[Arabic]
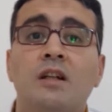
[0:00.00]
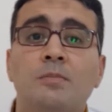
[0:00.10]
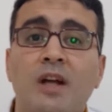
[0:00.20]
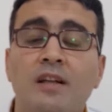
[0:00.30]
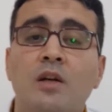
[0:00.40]
اللي
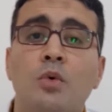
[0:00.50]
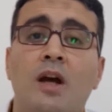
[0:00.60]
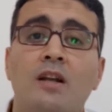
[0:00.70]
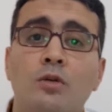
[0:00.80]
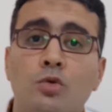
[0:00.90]
بتحتوي
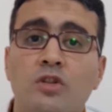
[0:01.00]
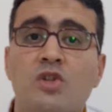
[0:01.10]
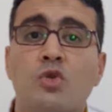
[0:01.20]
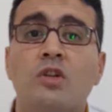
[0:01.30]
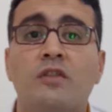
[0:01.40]
على
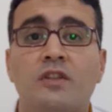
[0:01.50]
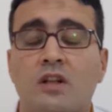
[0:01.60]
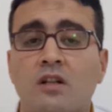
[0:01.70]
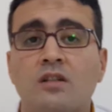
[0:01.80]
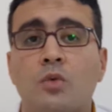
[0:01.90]
الكورتيزون
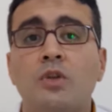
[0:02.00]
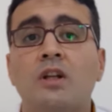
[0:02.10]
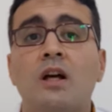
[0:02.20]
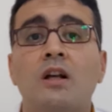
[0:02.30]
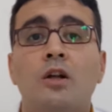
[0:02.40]
لفترات
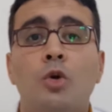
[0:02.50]
طويلة